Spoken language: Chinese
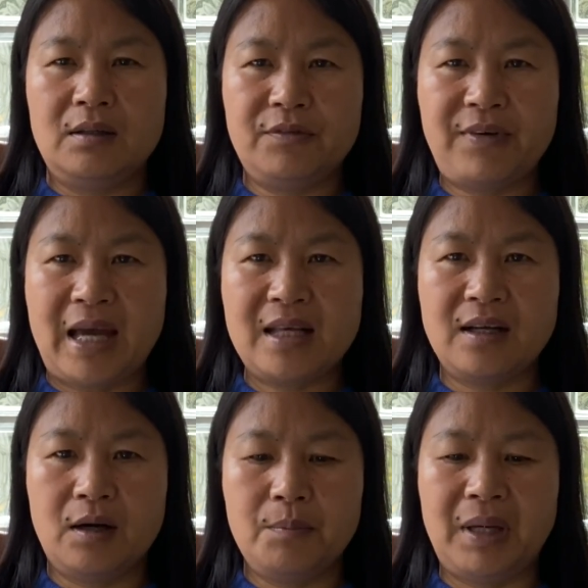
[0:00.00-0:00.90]
发一
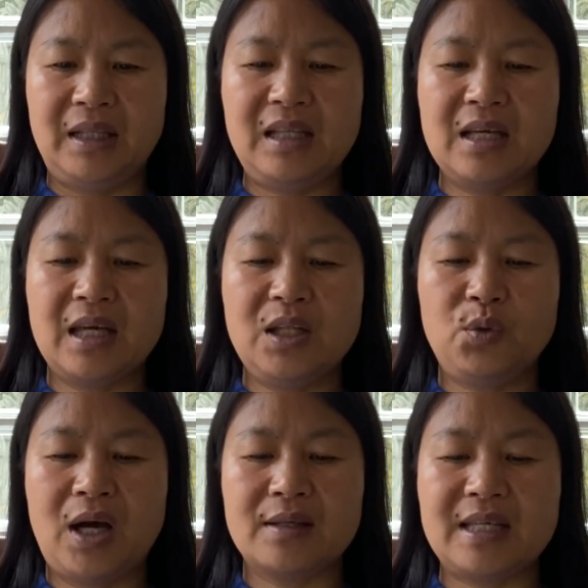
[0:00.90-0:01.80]
条美帝给你
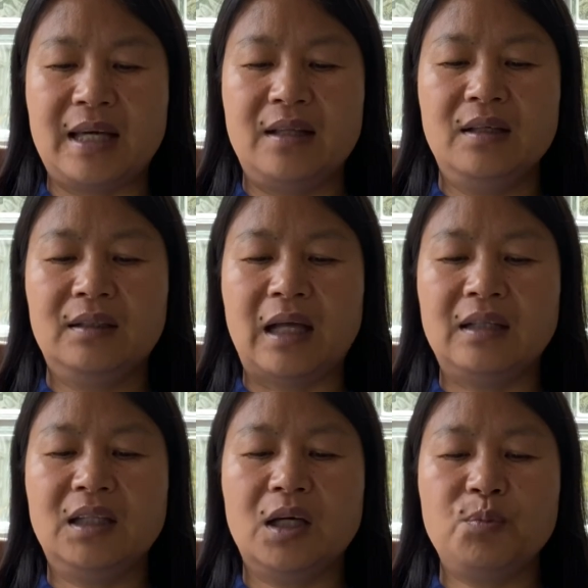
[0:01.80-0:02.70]
多少钱？
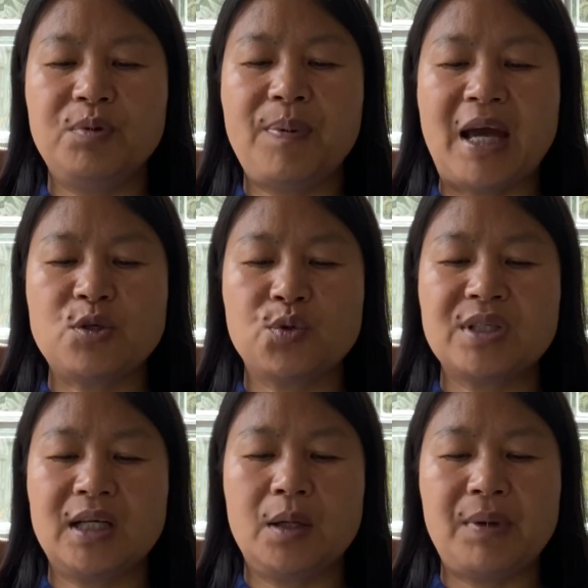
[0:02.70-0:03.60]
等等，不排除
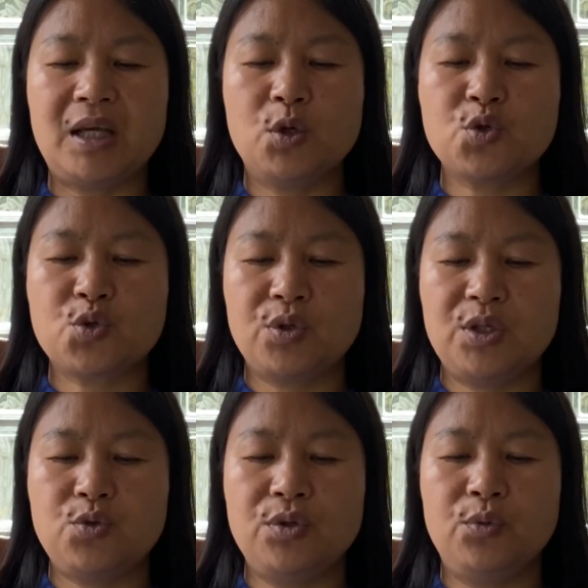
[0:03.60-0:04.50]
这里边有
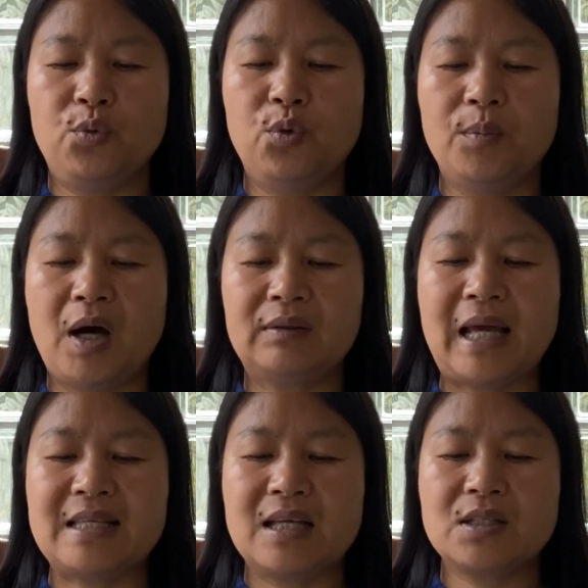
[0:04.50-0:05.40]
水军五毛
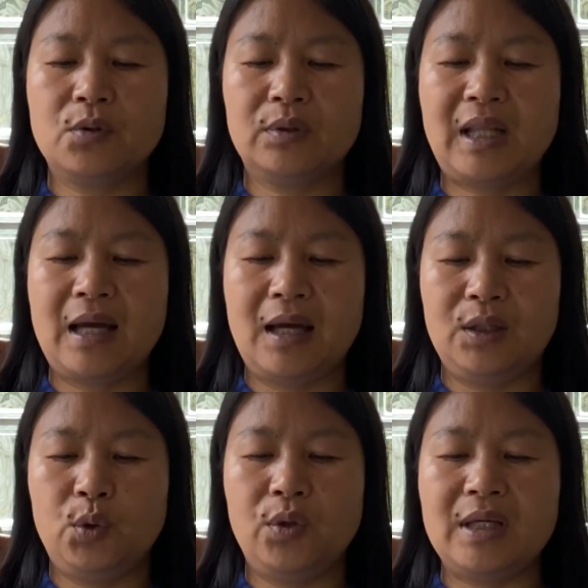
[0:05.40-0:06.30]
带节奏，但
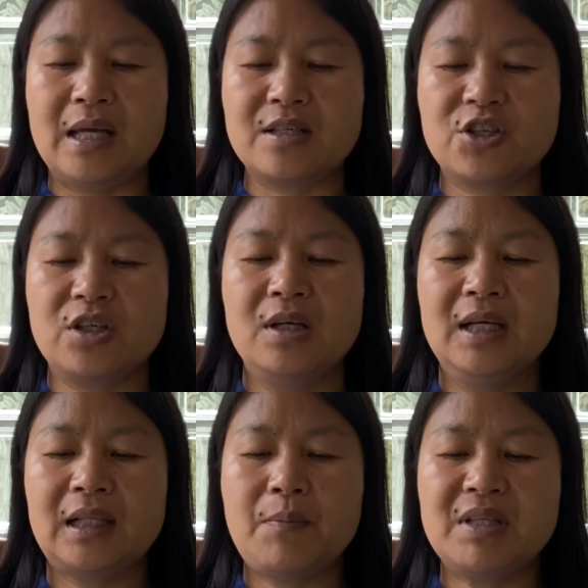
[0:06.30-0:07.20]
很多也是
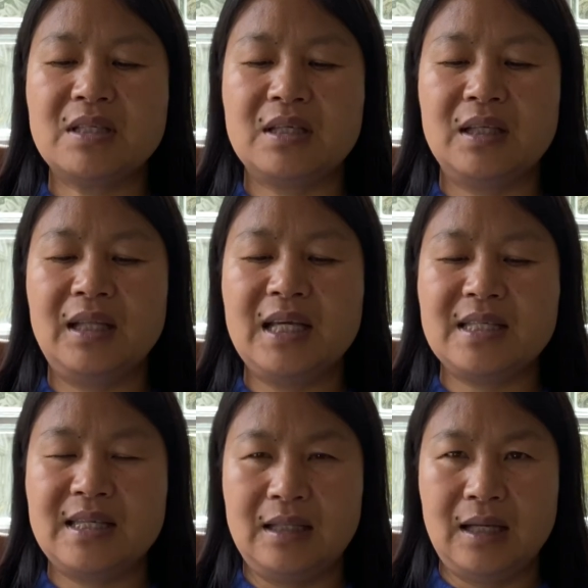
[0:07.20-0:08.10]
他们自己内
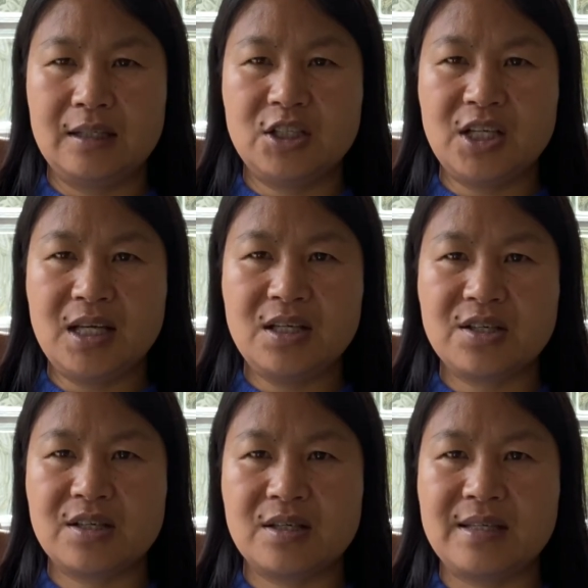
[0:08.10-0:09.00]
心的真
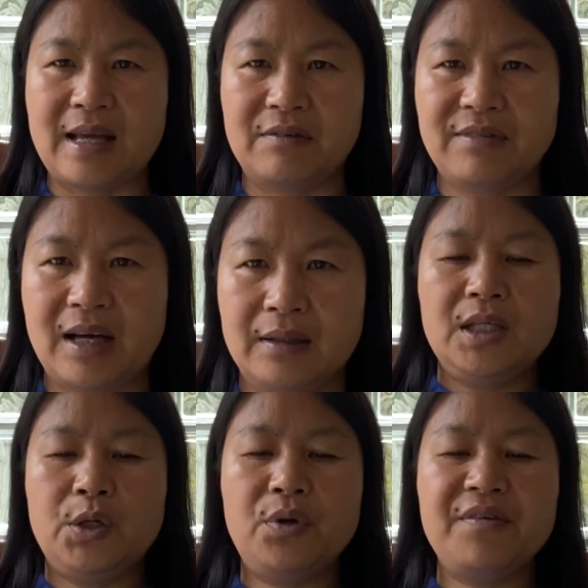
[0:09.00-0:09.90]
实想法。
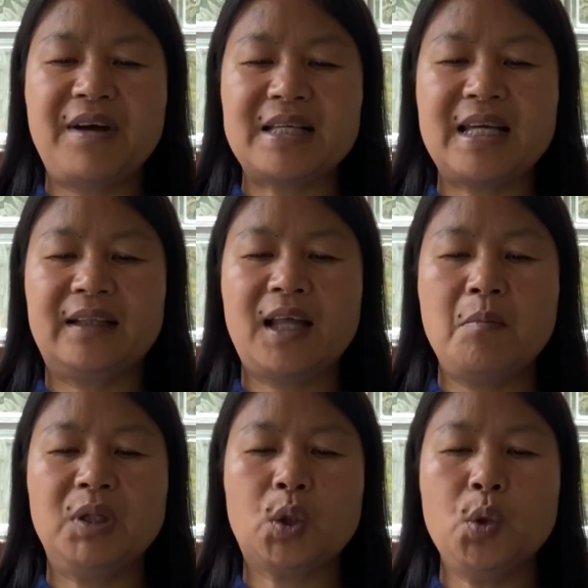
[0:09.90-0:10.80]
你会发现他
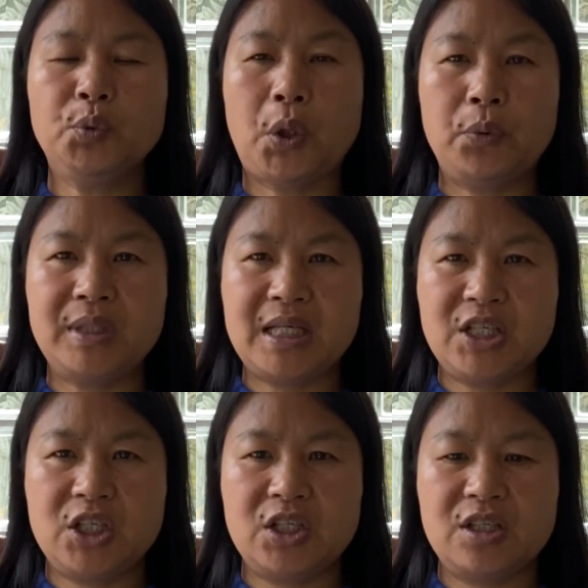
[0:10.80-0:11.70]
们的共同认
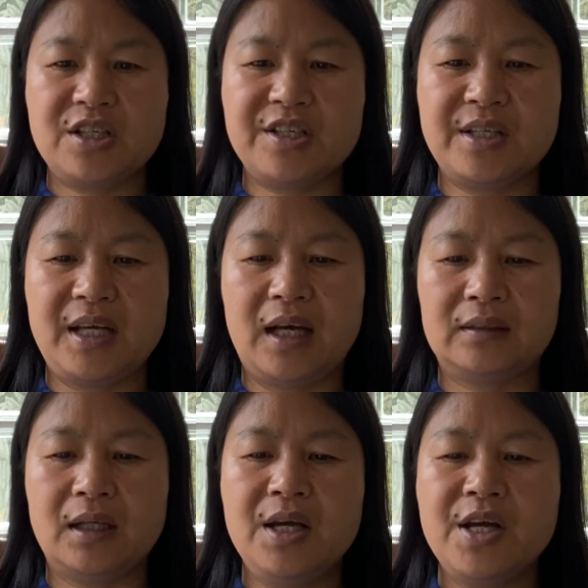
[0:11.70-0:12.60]
知是这样
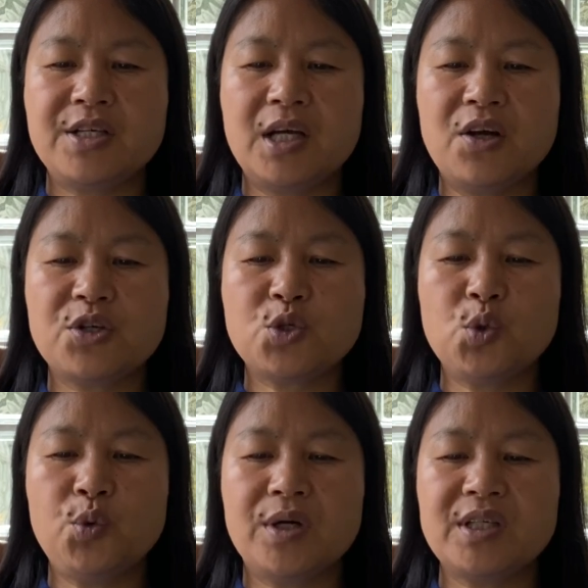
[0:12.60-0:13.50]
的：只要是
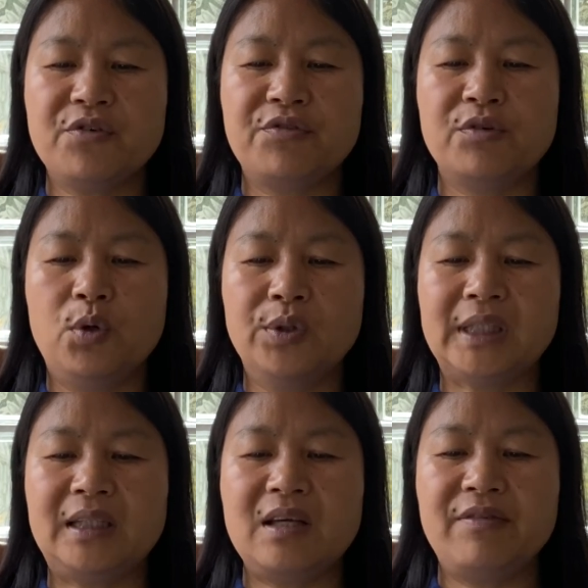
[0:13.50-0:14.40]
中国政府或
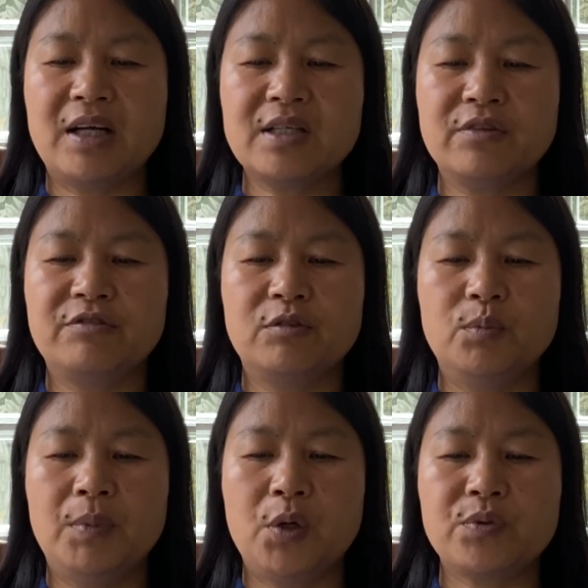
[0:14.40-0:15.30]
者地方政府
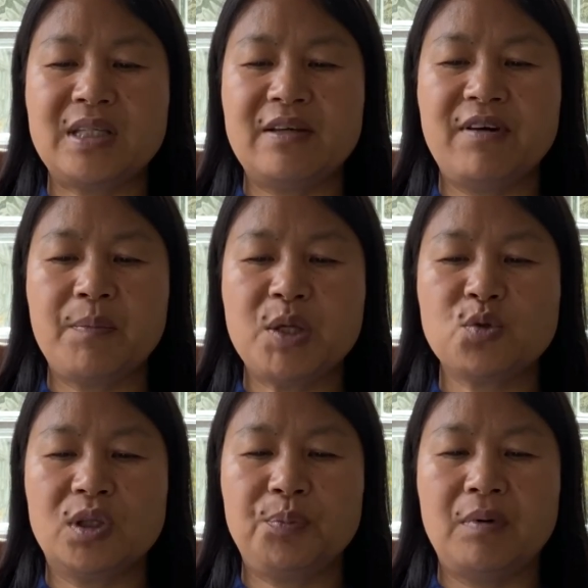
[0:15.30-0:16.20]
某些方面
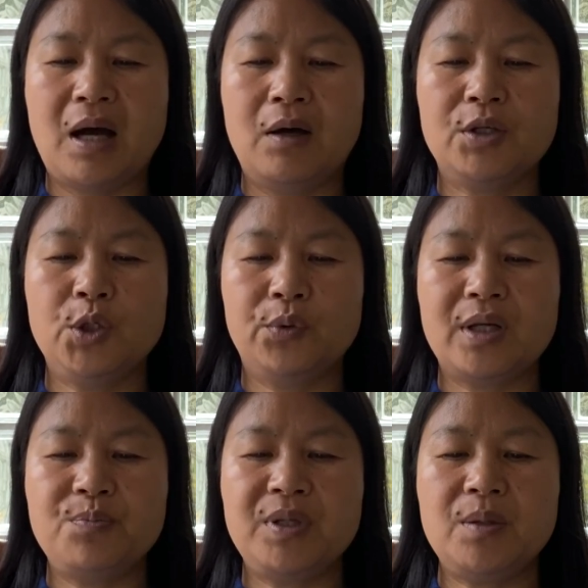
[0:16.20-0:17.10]
做的不好，有
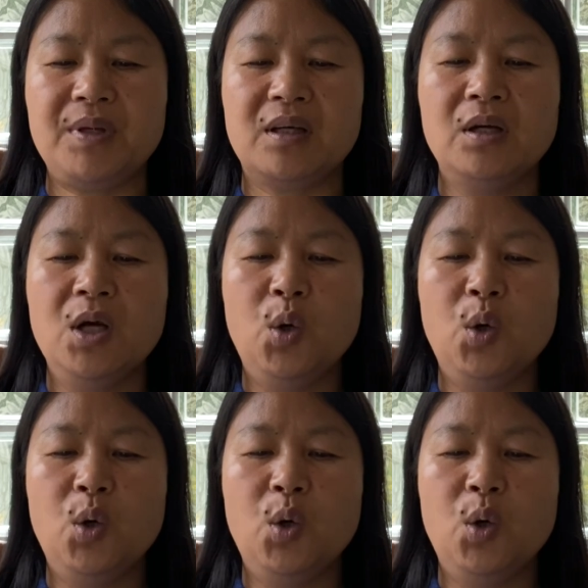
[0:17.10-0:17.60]
人批评。